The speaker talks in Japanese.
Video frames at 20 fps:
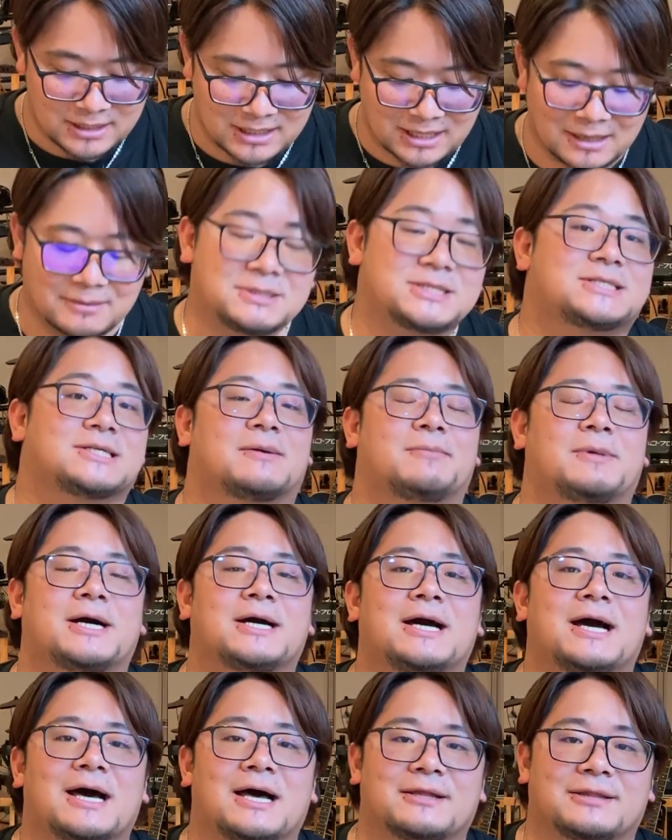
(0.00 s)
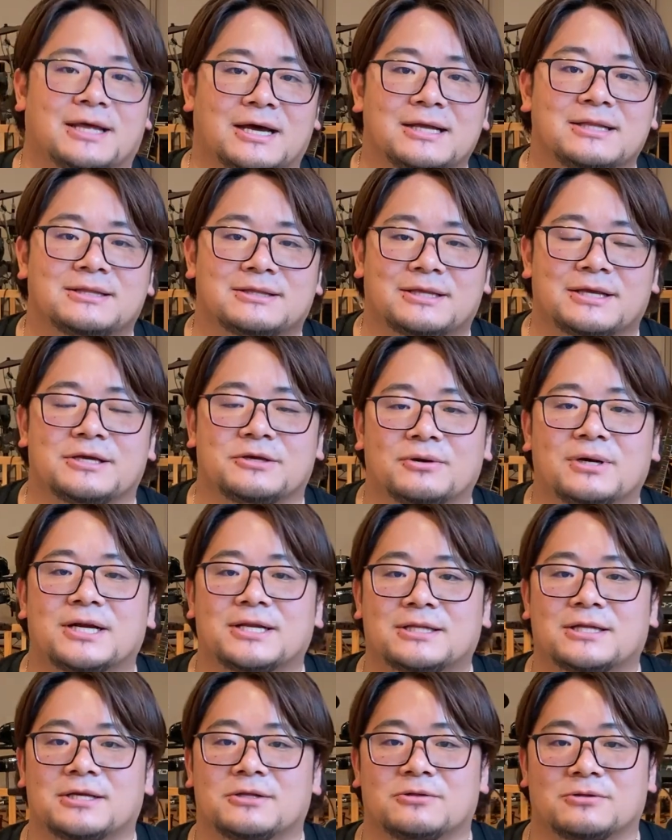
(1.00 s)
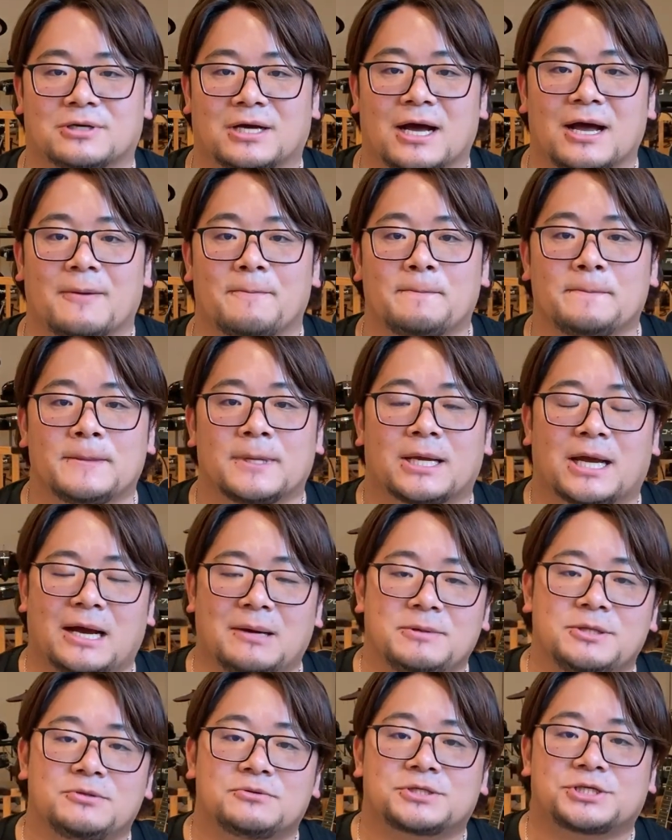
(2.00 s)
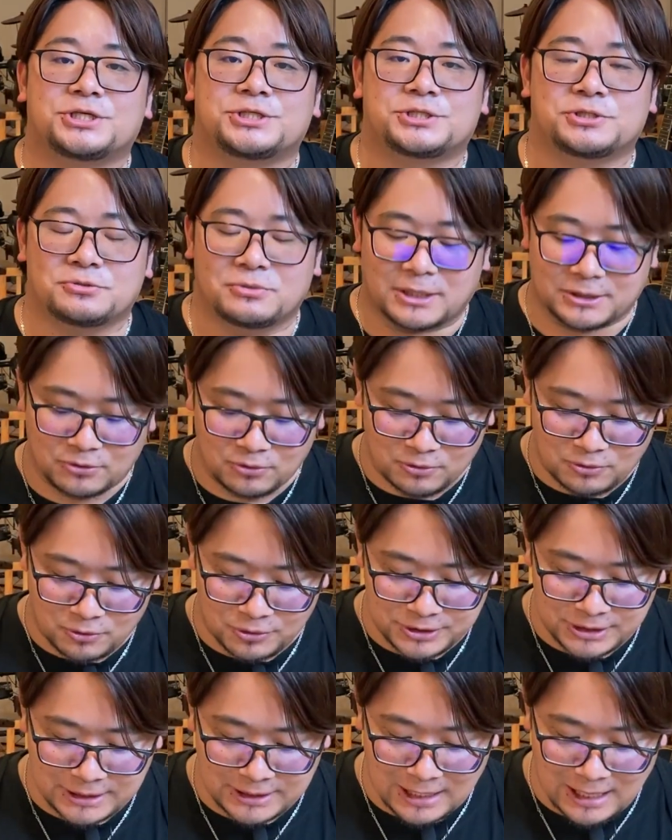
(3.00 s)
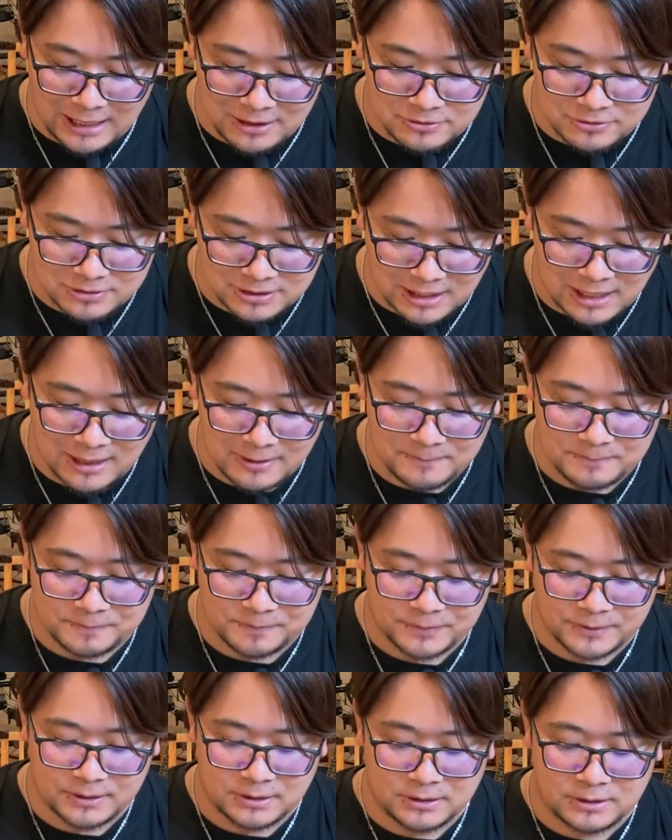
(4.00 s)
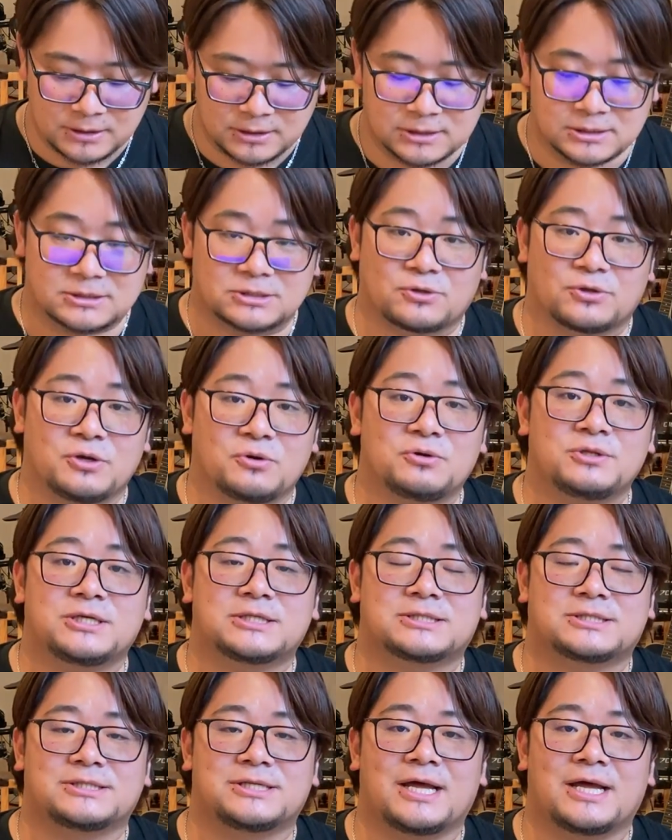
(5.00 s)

神様が何て言われているか神の基準はどこにあるかそれをです